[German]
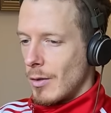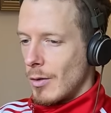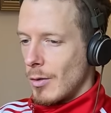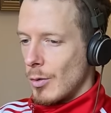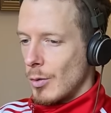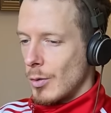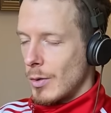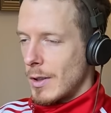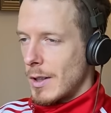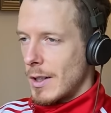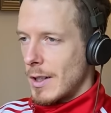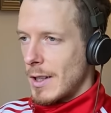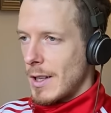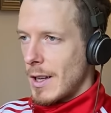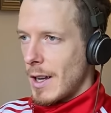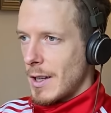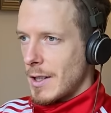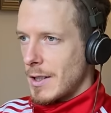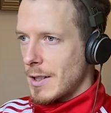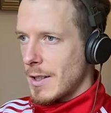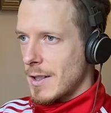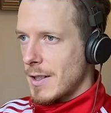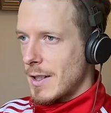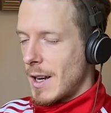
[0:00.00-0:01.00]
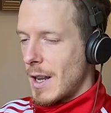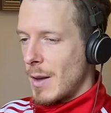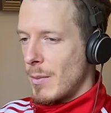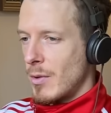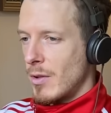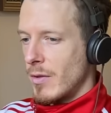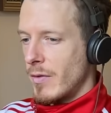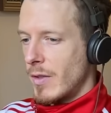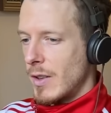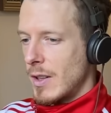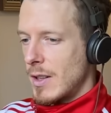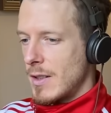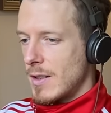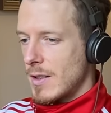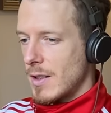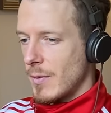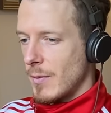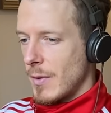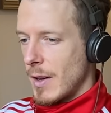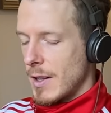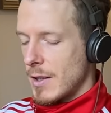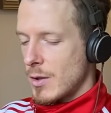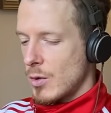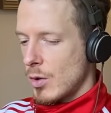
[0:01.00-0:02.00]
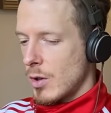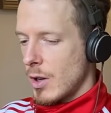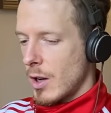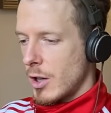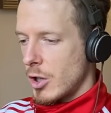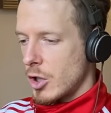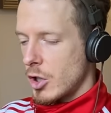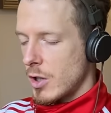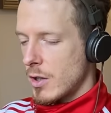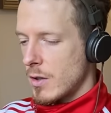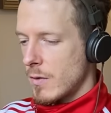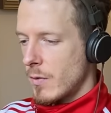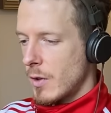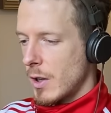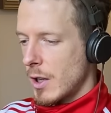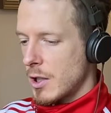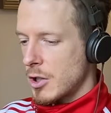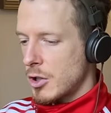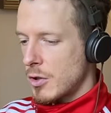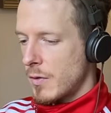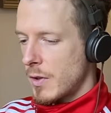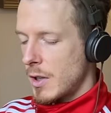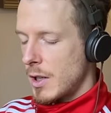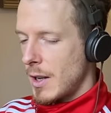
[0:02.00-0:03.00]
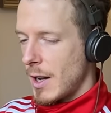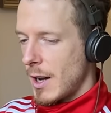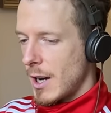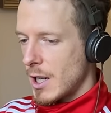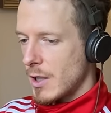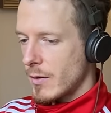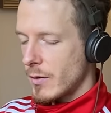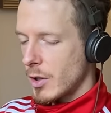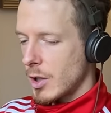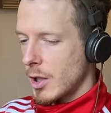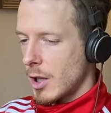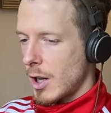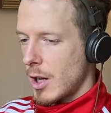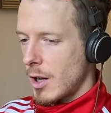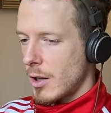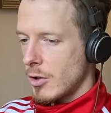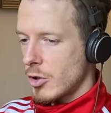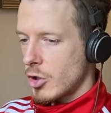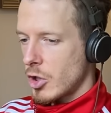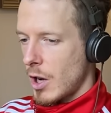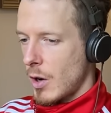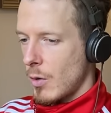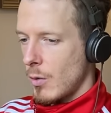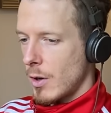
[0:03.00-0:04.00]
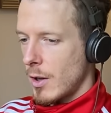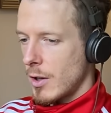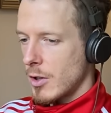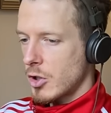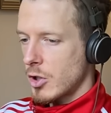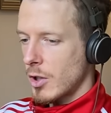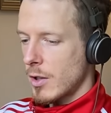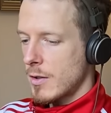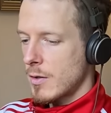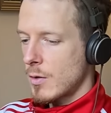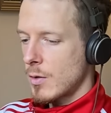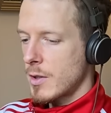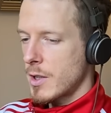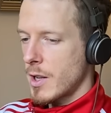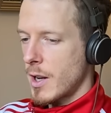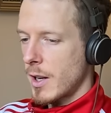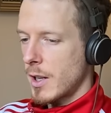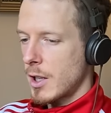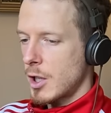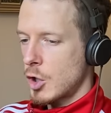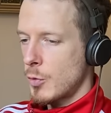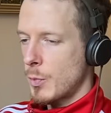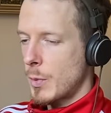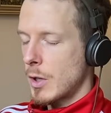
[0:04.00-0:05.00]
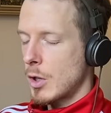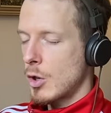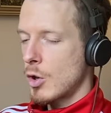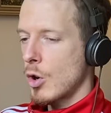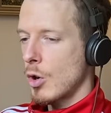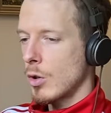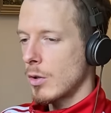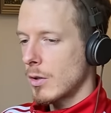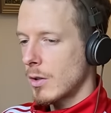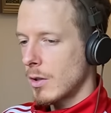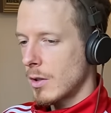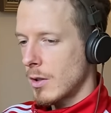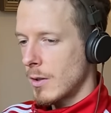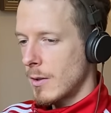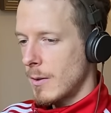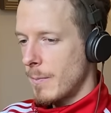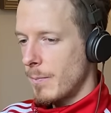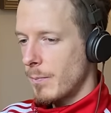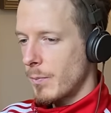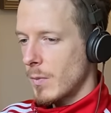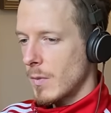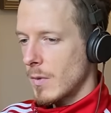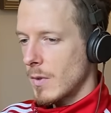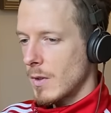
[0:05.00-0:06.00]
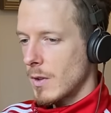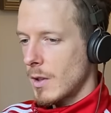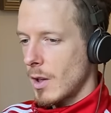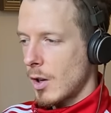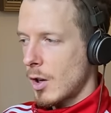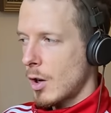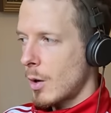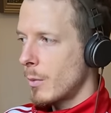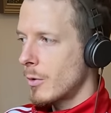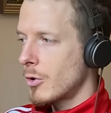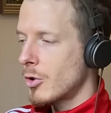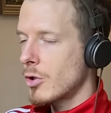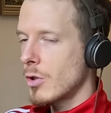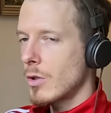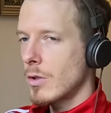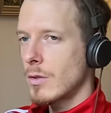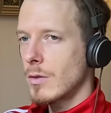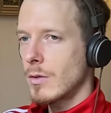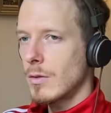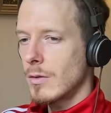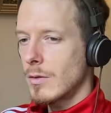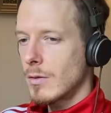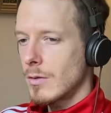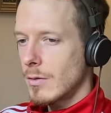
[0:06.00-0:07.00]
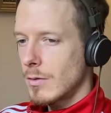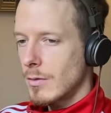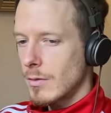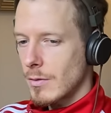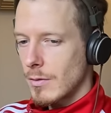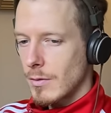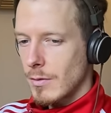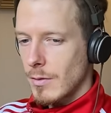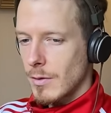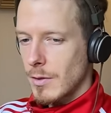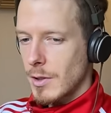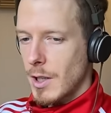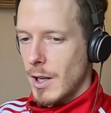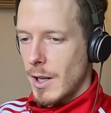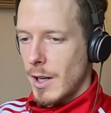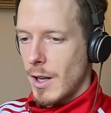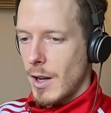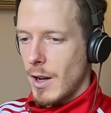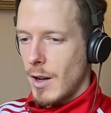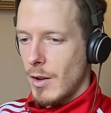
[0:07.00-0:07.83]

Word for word: und lass das Leben fließen, weil so kann ich es wirklich viel einfacher anschauen, anstatt zu sagen, ich bin Gott. Da kommen schon, keine